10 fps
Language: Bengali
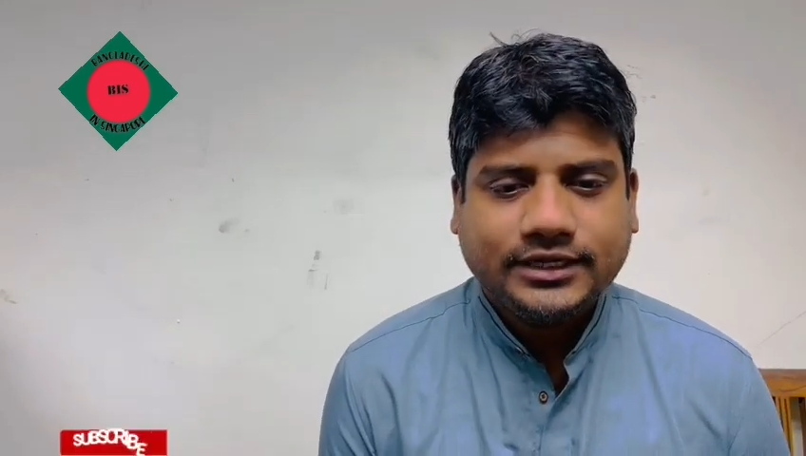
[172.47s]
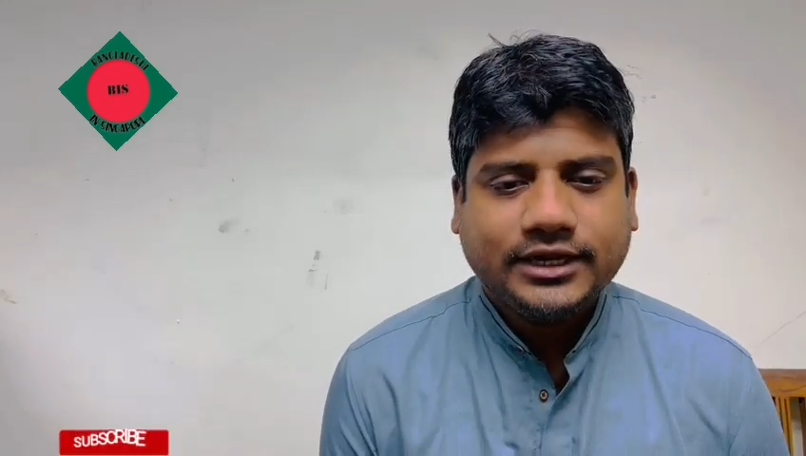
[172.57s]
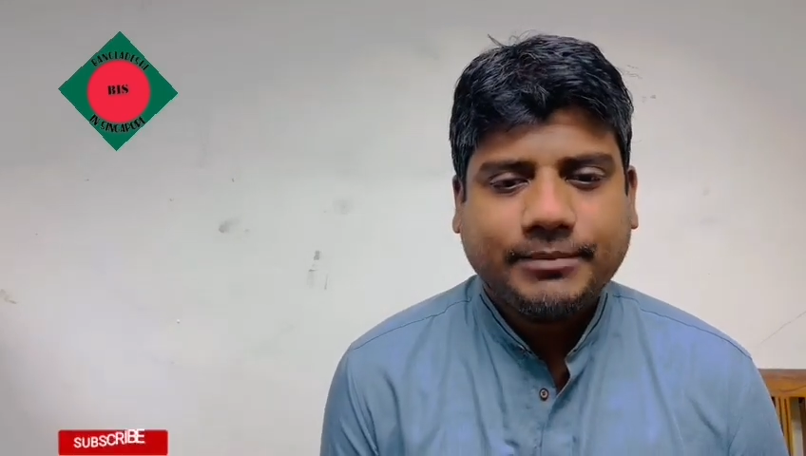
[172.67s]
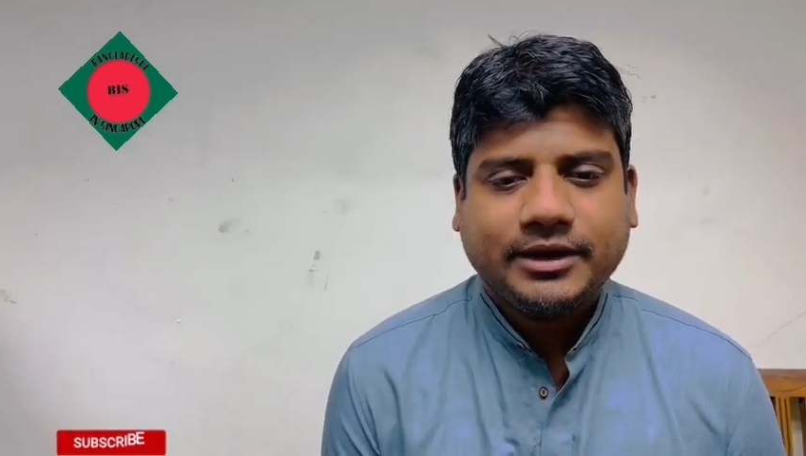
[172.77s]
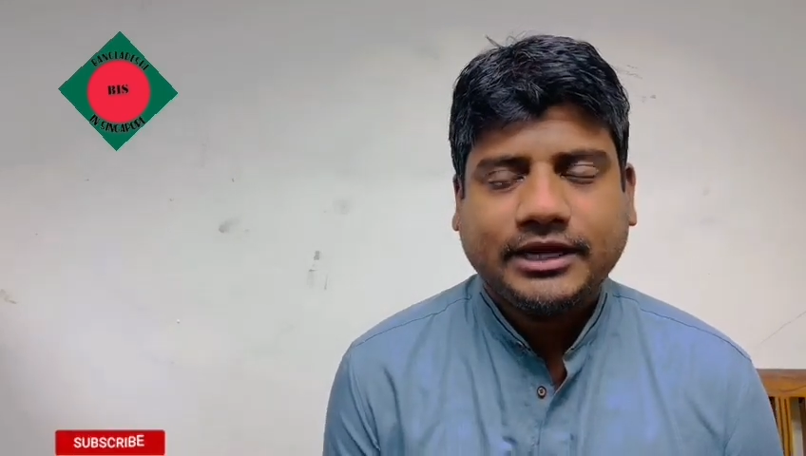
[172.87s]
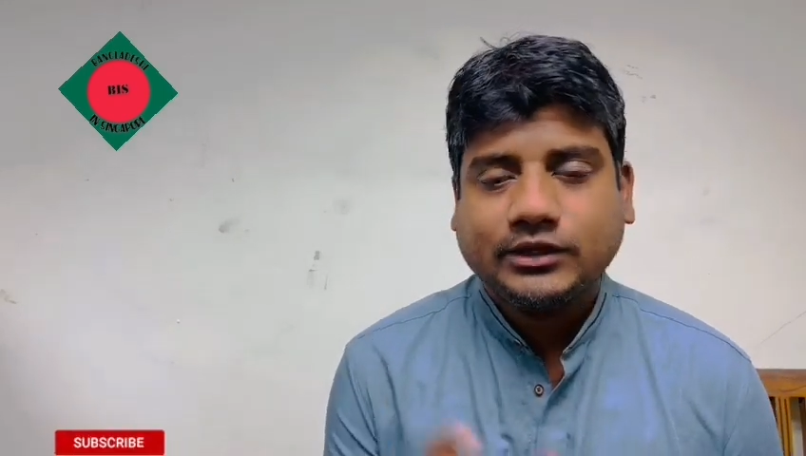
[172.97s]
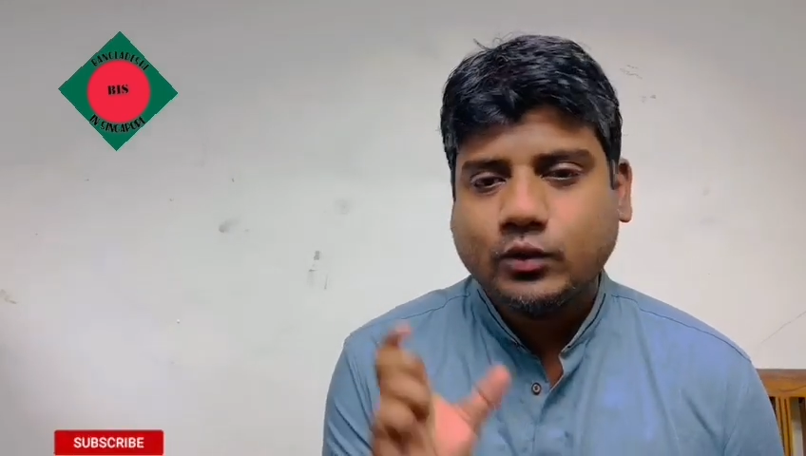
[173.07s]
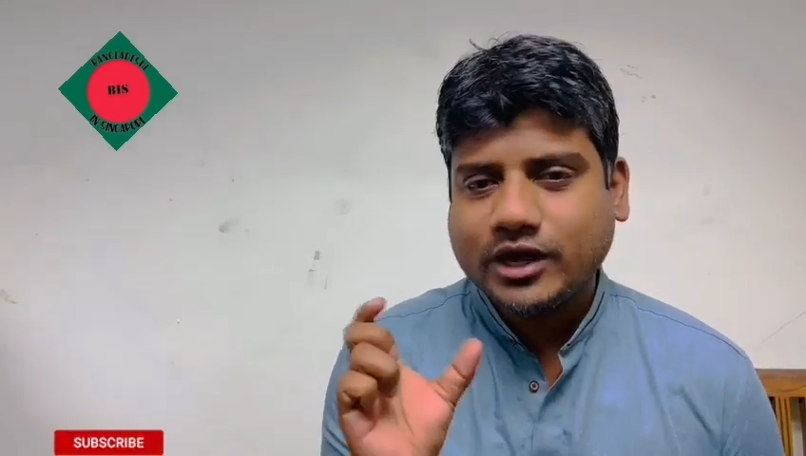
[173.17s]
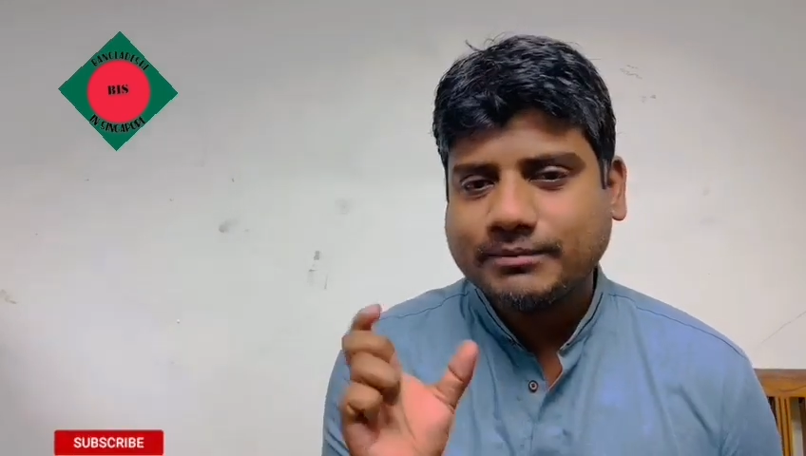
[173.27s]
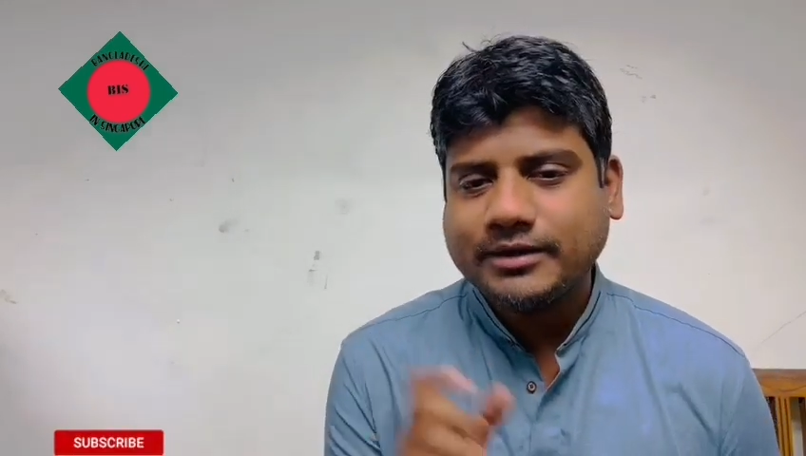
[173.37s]
আপনার হাতে
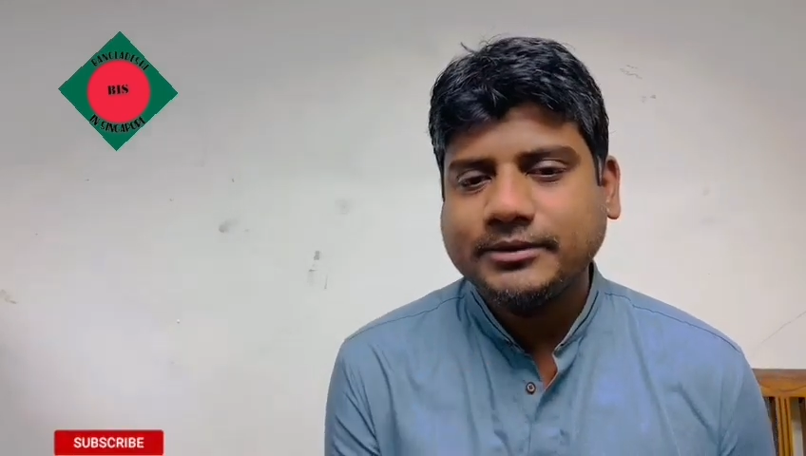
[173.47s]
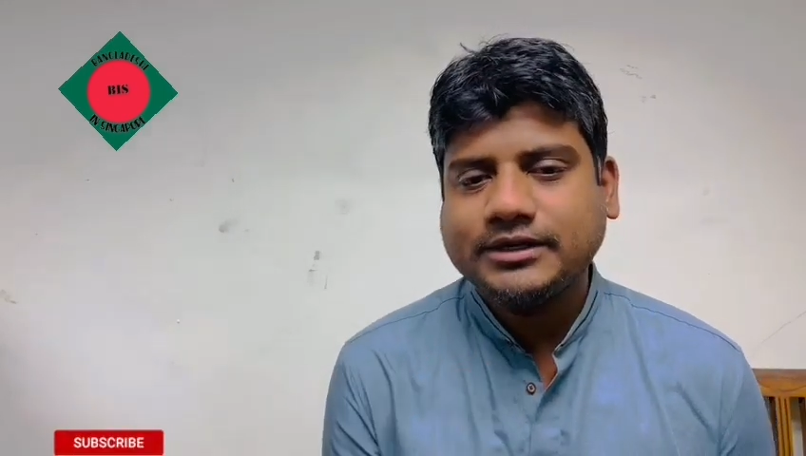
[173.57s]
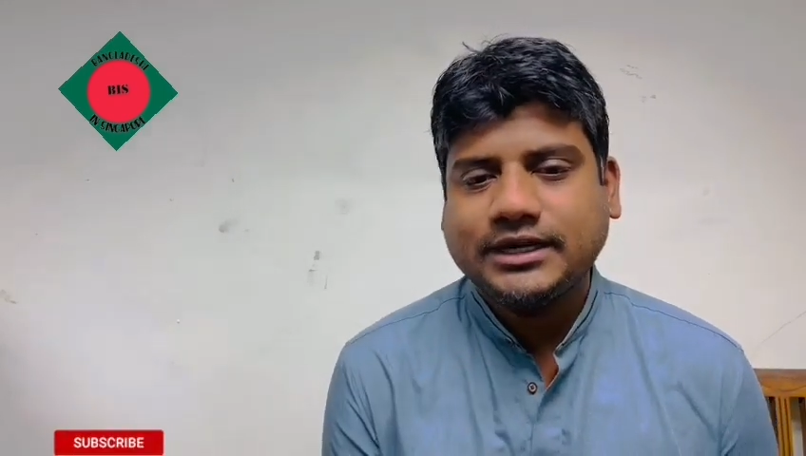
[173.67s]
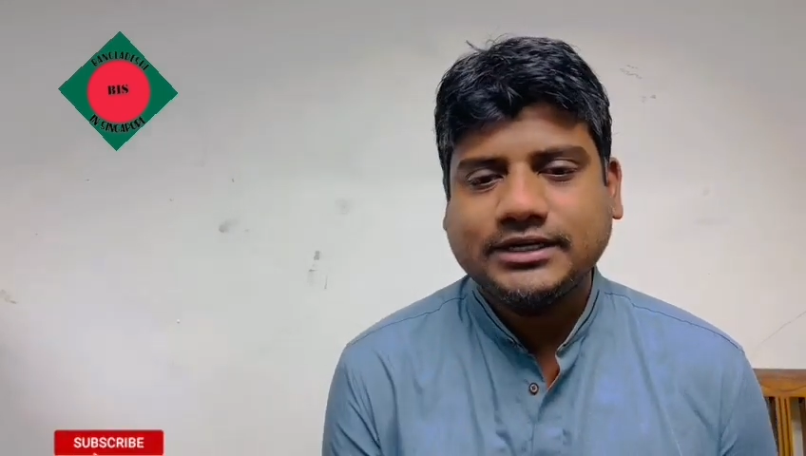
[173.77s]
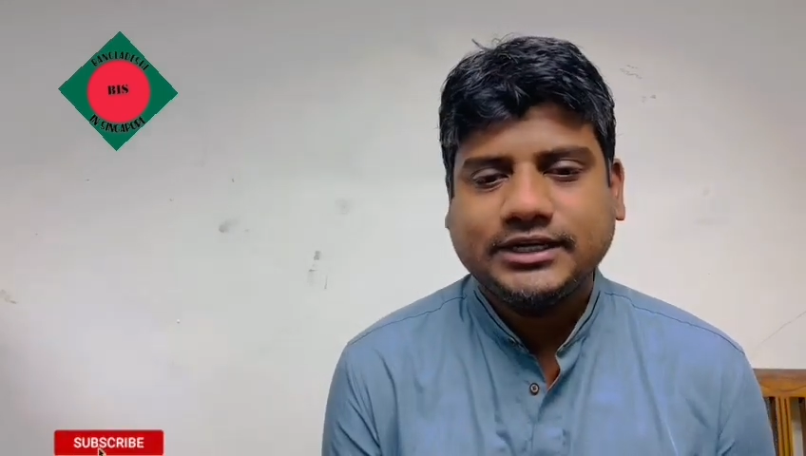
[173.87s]
ওয়ার্ক পারমিট কার্ডটি